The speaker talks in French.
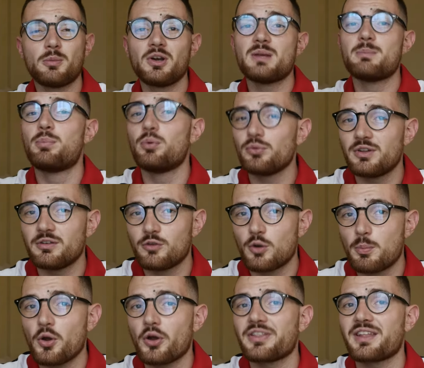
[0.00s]
comment les bons
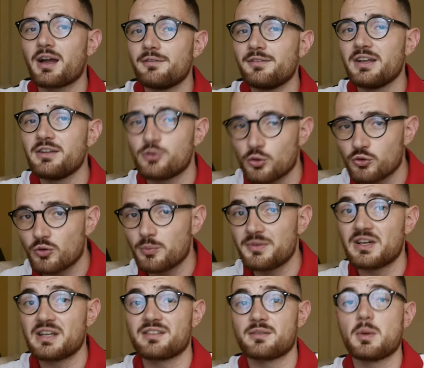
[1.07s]
développeurs travaillent sur
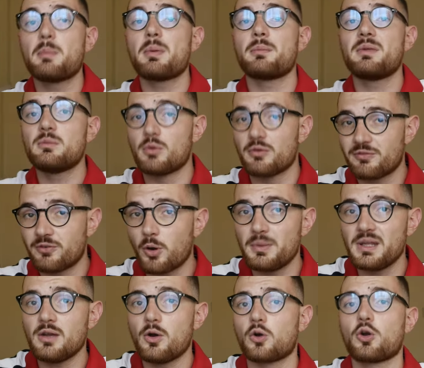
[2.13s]
Shopify. Ça m'a permis de me
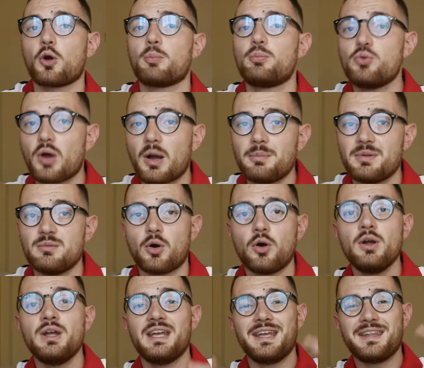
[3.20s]
former encore plus
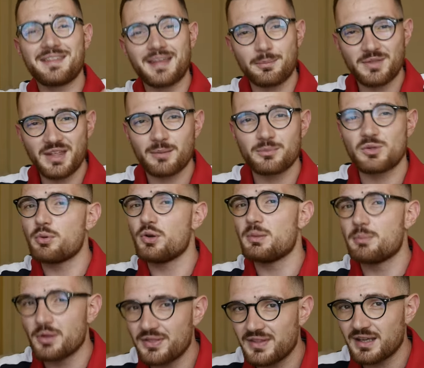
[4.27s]
rapidement et de capter un petit peu
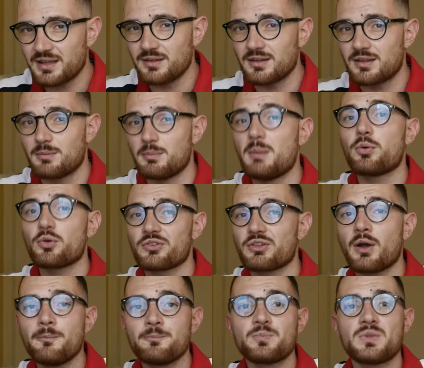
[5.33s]
les bonnes techniques. Mais pour
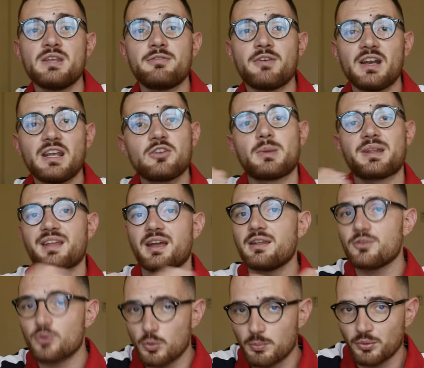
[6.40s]
ça, il fallait que je
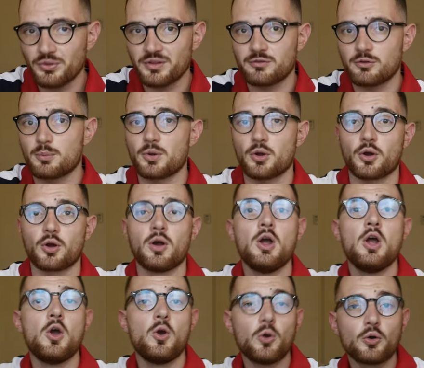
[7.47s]
m'adresse aux bons développeurs.
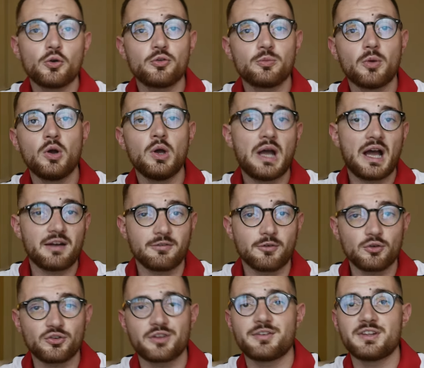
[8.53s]
Heureusement,
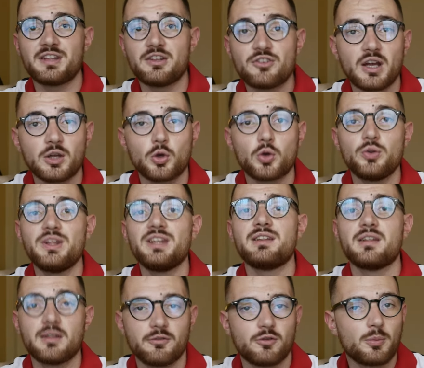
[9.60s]
avant, j'avais déjà recruté
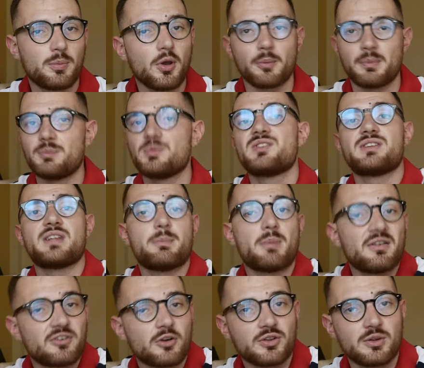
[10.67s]
des développeurs, même si n'était
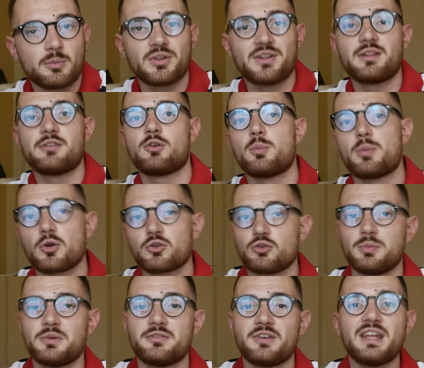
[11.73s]
pas forcément des développeurs
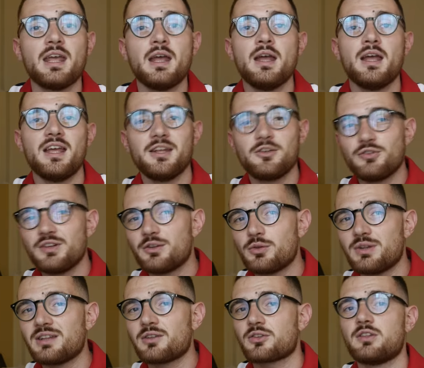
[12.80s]
Shopify, et je vais te
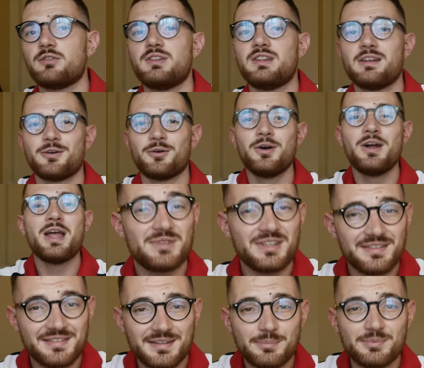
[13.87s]
donner dans cette vidéo mes
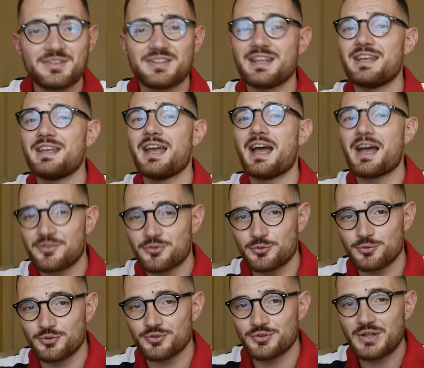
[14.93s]
petits tips et
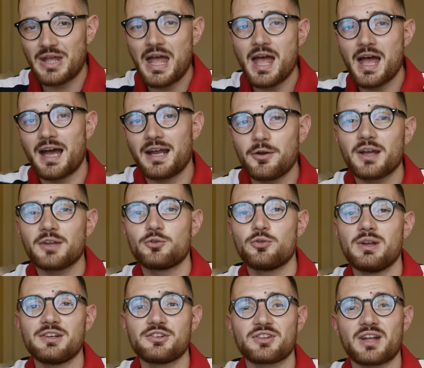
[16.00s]
astuces. À l'heure
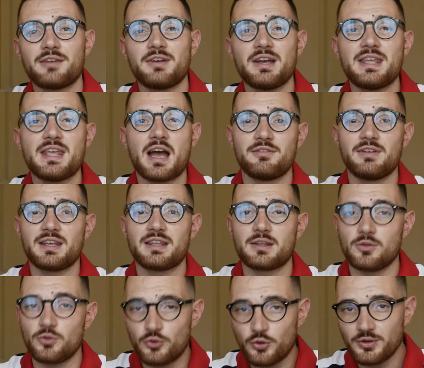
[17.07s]
actuelle, je travaille
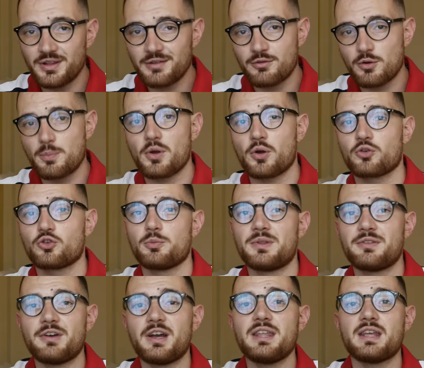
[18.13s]
avec deux développeurs
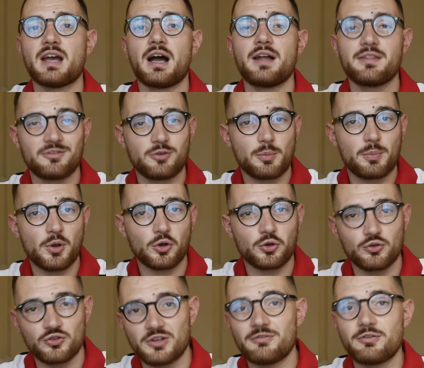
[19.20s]
Shopify, un
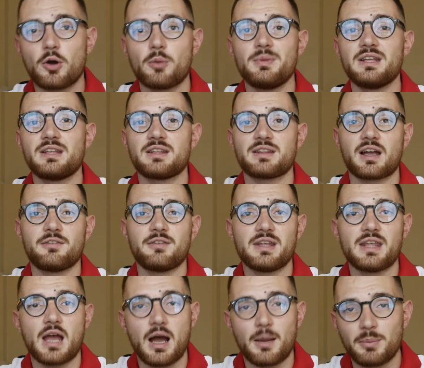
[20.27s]
développeur que j'ai formé qui
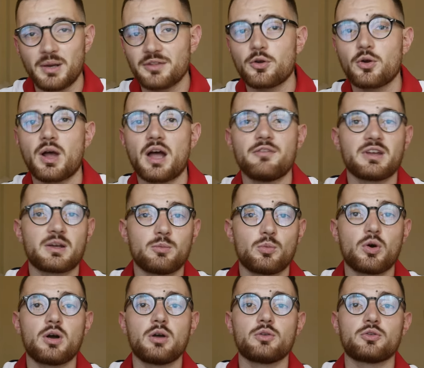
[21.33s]
travaille à plein temps avec
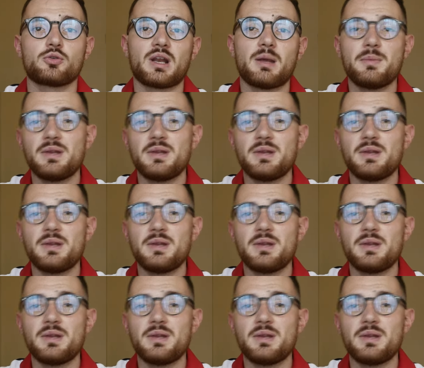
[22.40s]
moi sur